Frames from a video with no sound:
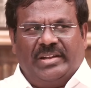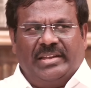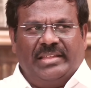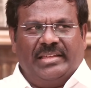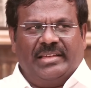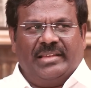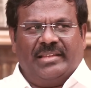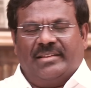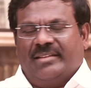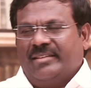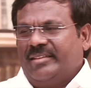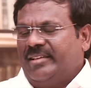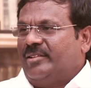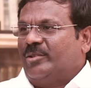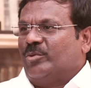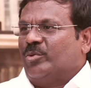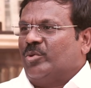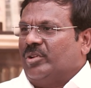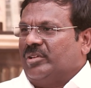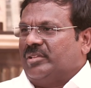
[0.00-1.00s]
வன்னியர்
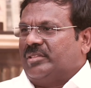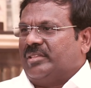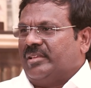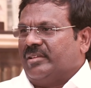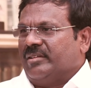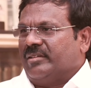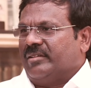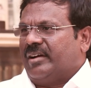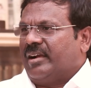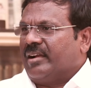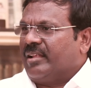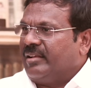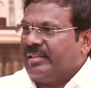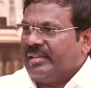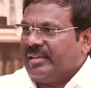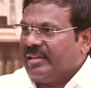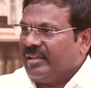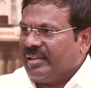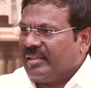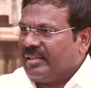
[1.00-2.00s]
என்று உங்களுக்கு தெரியும் ஆனா
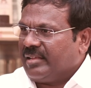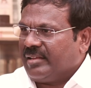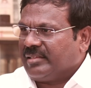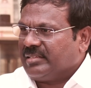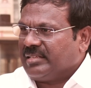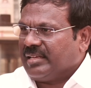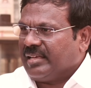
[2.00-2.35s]
நீங்க எல்லாம் என்ன